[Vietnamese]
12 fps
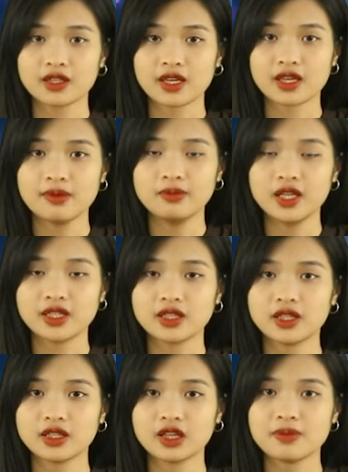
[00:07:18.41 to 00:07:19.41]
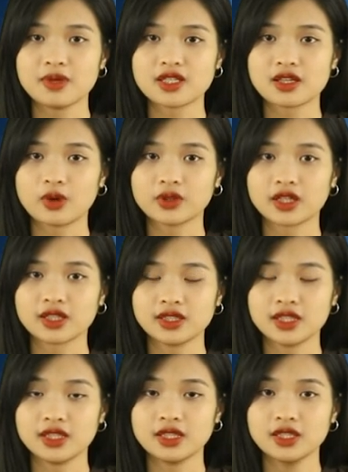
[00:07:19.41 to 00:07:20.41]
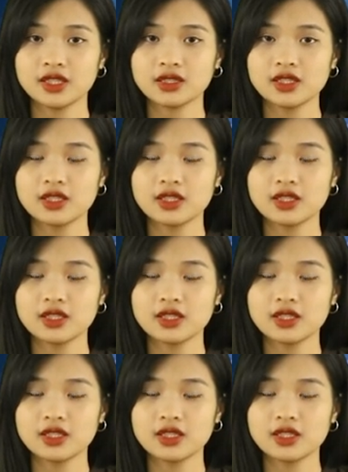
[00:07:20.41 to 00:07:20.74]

Ngày âm lịch ngày 16 9,